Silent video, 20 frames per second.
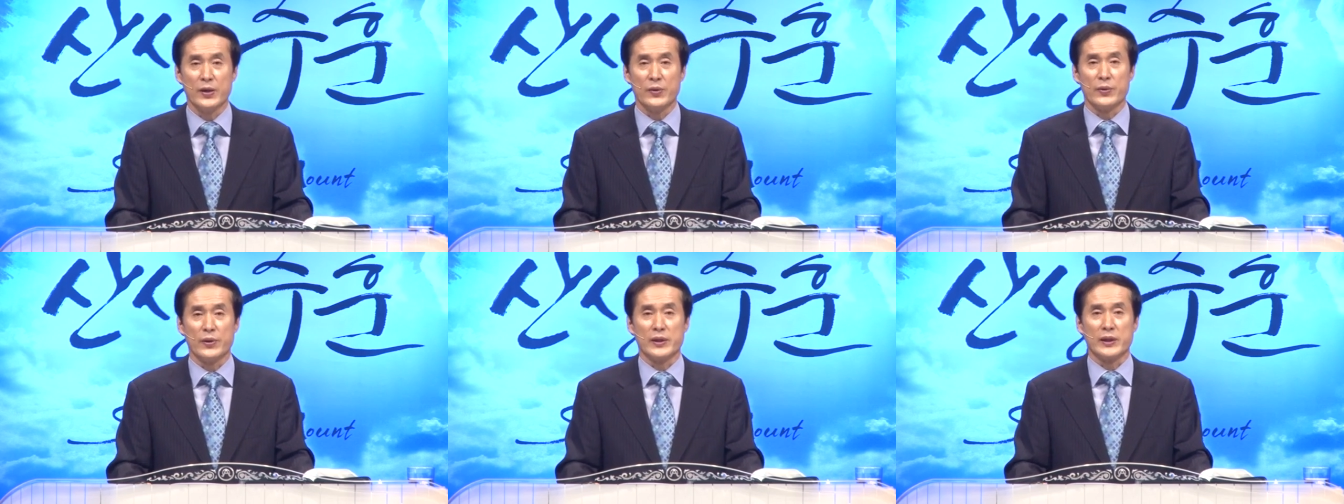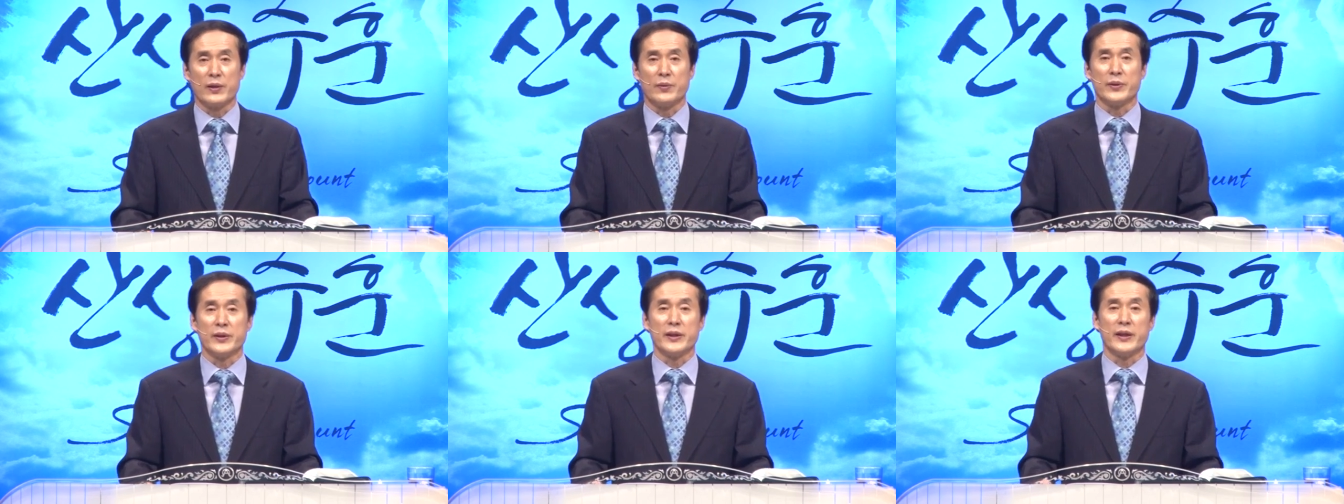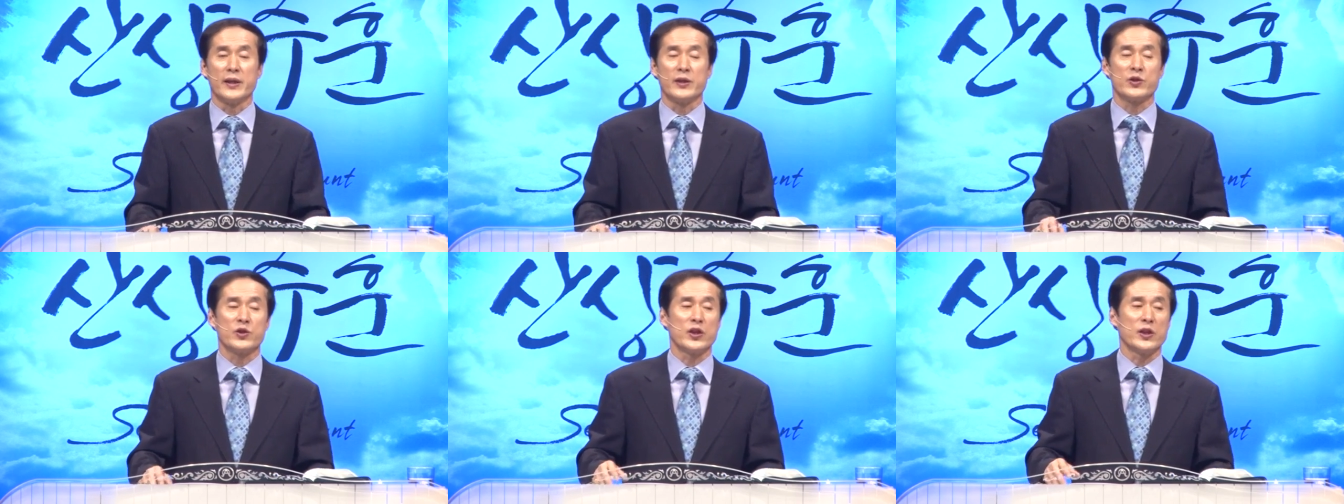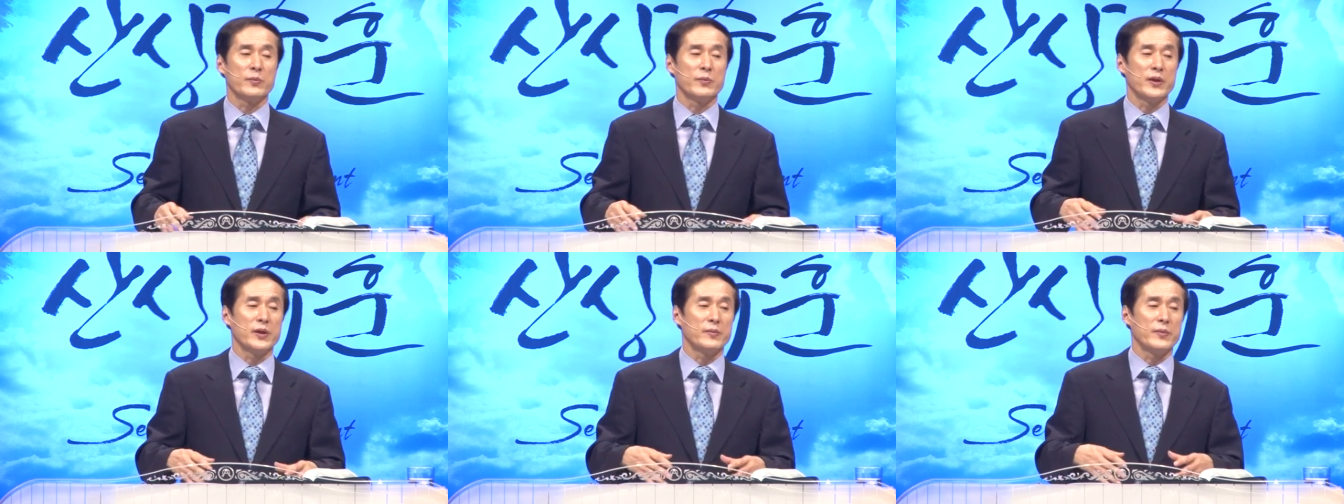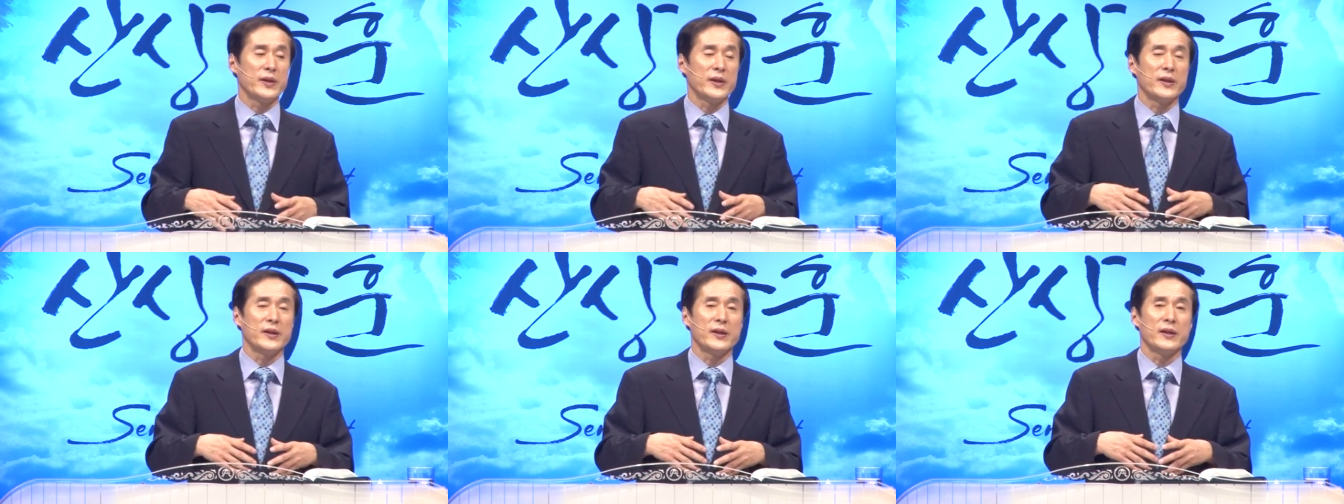왜냐하면 예수님이
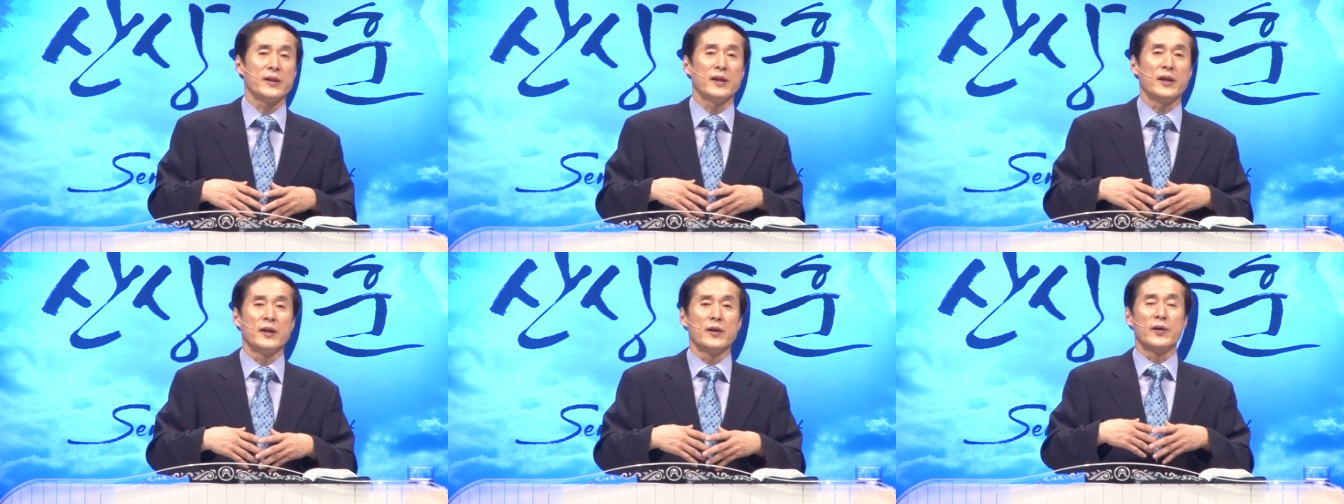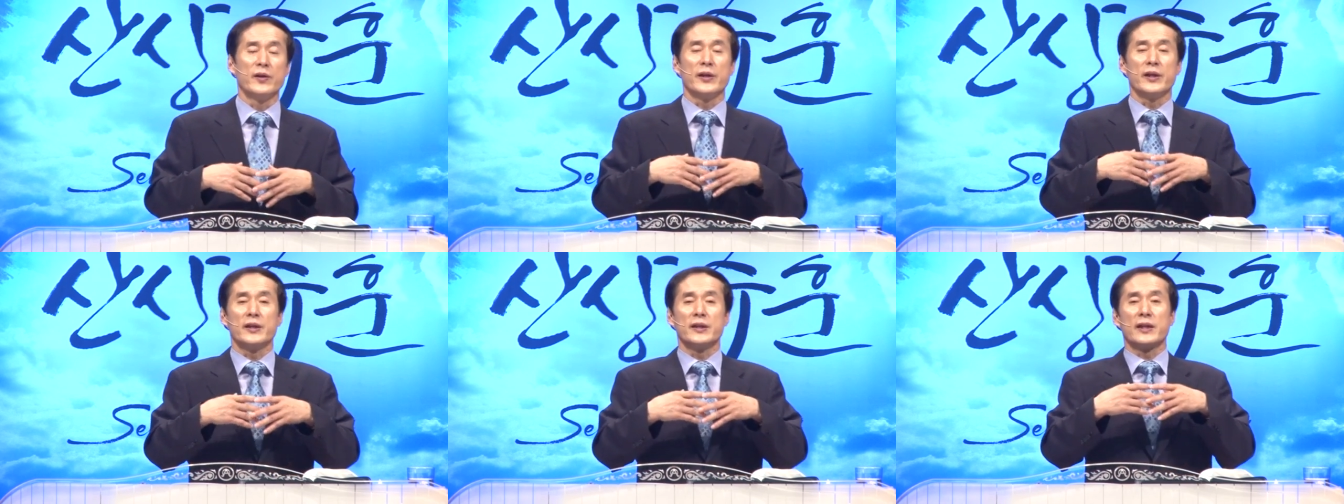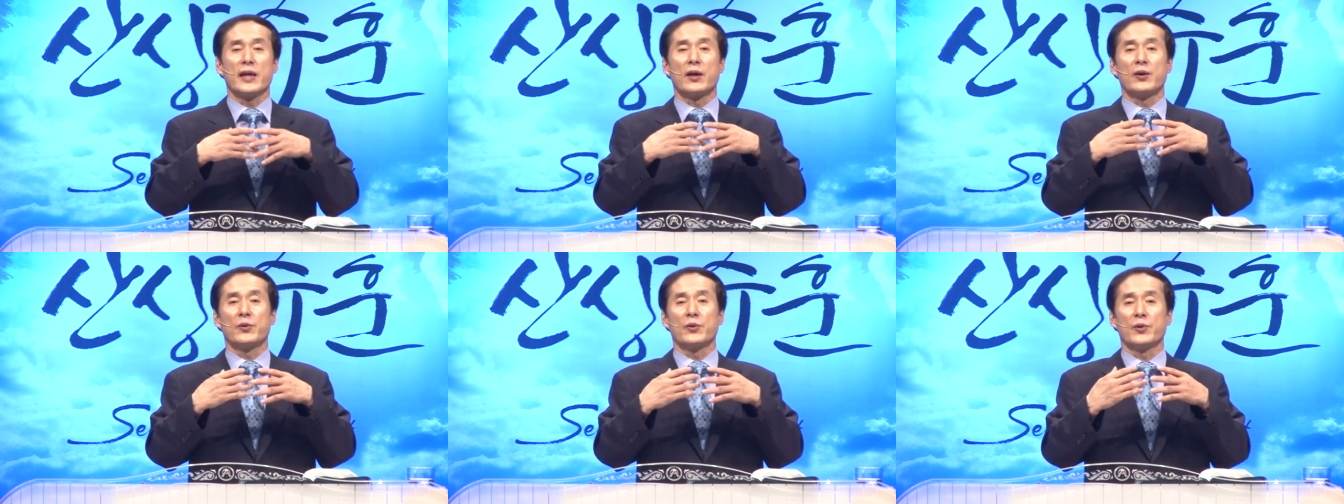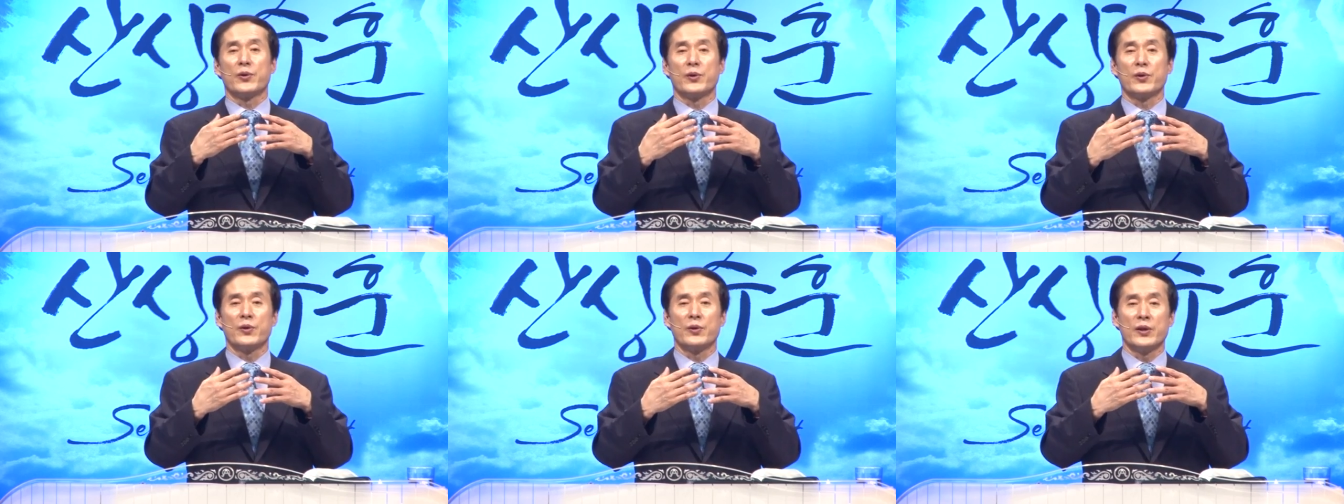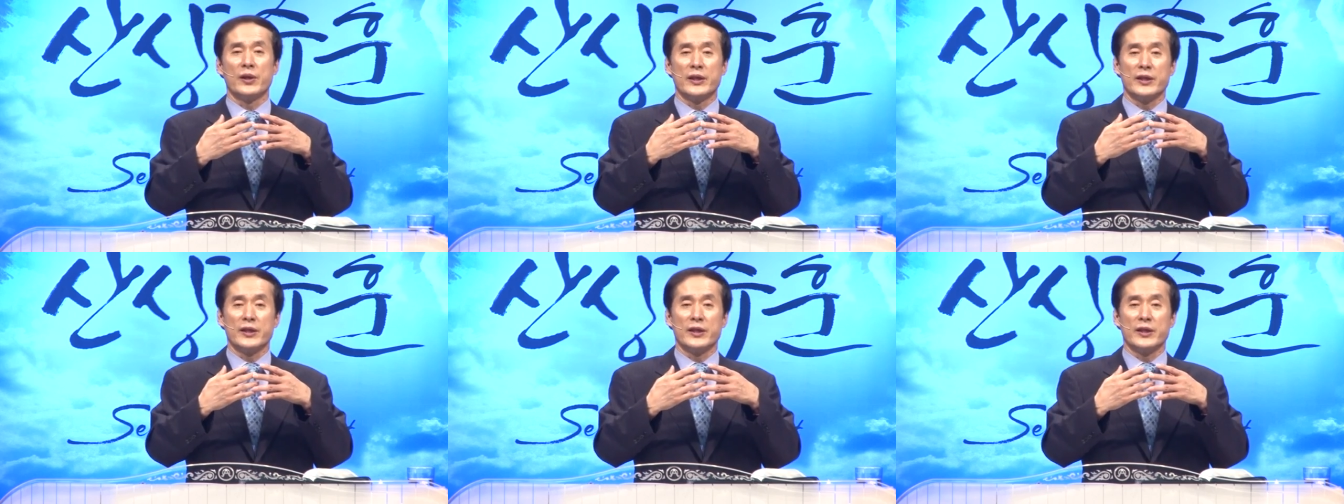이미 어린 양으로